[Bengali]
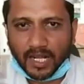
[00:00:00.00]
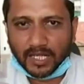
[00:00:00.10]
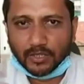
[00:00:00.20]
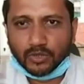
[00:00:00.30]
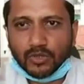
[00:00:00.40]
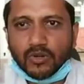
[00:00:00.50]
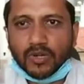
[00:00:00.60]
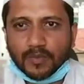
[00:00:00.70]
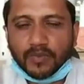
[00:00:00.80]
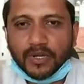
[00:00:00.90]
আক্রান্ত
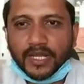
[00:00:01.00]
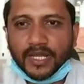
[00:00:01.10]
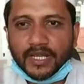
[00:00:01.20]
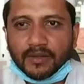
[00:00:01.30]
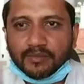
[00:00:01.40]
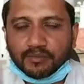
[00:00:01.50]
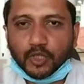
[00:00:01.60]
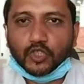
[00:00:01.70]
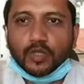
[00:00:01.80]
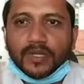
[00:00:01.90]
হওয়ার ফলে
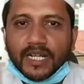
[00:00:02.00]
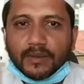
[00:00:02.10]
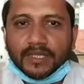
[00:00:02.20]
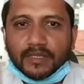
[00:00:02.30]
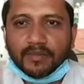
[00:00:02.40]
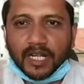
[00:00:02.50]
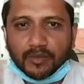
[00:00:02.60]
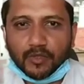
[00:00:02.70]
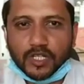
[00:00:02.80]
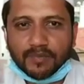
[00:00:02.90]
বর্তমানে আমাদের
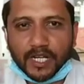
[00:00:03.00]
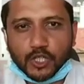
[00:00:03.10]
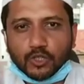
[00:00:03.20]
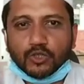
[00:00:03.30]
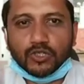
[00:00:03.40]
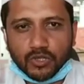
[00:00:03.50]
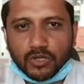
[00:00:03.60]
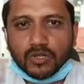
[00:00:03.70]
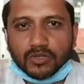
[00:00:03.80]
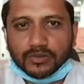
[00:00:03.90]
ভারতবর্ষে প্রায় সতেরো
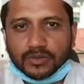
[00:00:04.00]
লক্ষ